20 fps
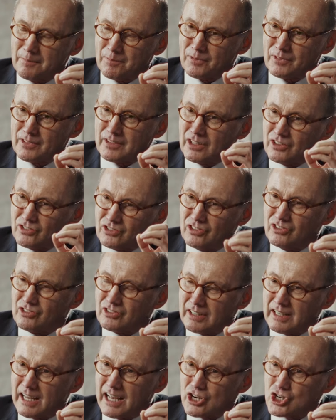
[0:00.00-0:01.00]
Und das ist
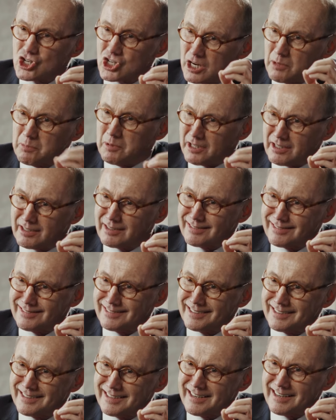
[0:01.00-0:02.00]
schäbig.
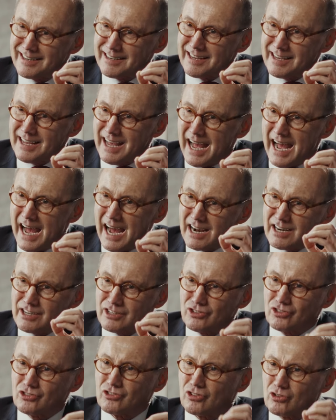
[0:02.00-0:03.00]

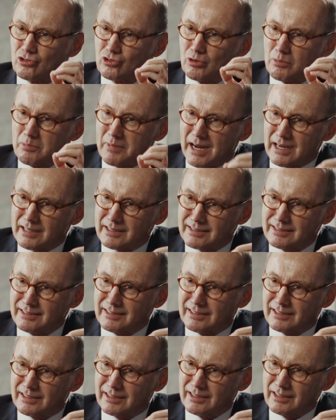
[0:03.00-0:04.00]
Angst zu
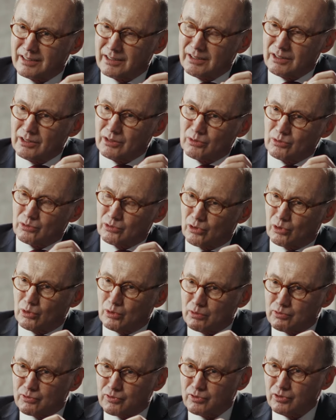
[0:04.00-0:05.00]
machen und
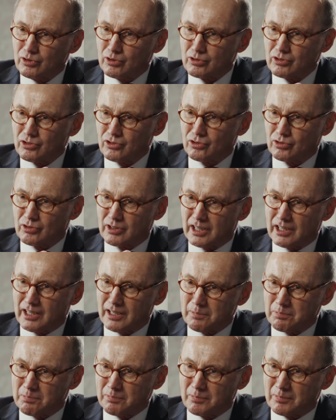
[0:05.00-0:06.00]
Hoffnung zu
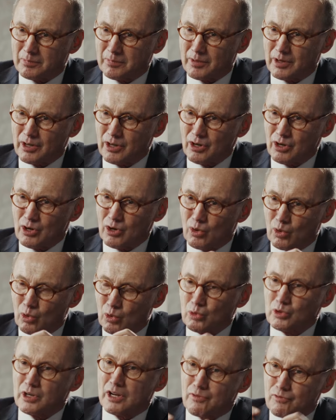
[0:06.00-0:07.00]
geben,
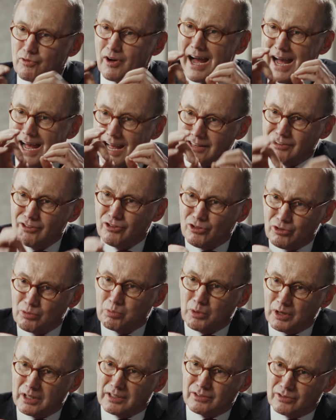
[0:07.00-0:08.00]
ohne
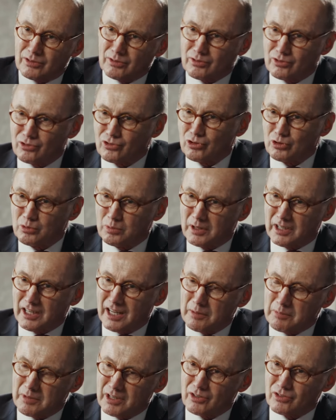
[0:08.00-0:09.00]
Verantwortung zu
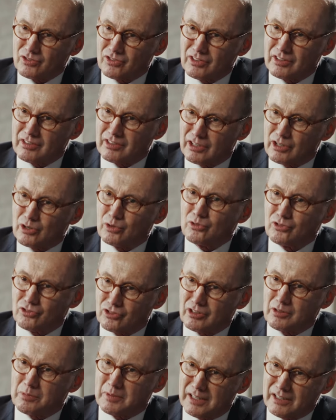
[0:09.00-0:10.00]
übernehmen und sich die
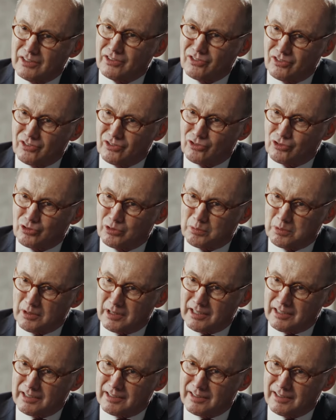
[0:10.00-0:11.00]
Konsequenzen zu
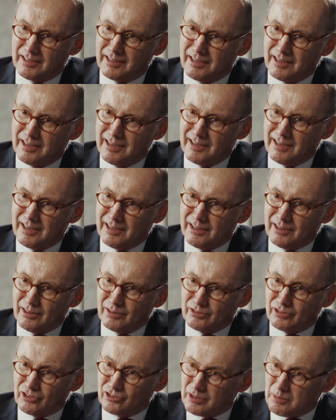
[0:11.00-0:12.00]
überlegen.
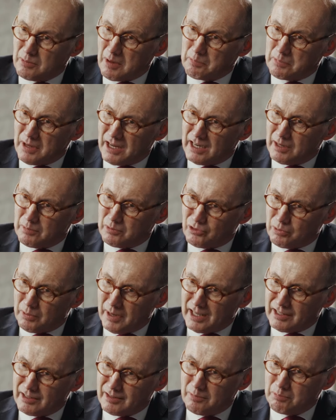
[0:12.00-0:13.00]
Und da sind wir bei einem
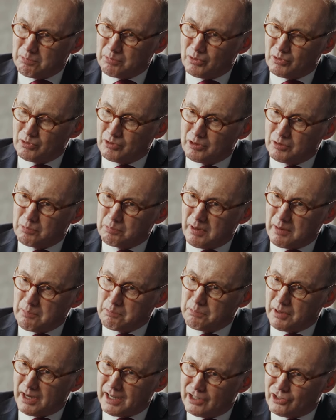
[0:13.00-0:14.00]
zweiten Punkt. Beim
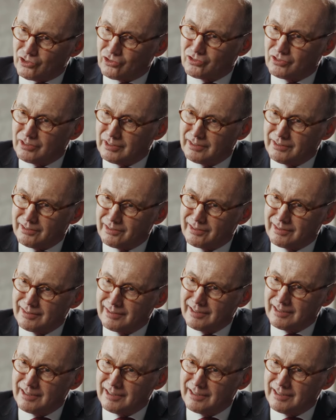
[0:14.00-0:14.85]
Brexit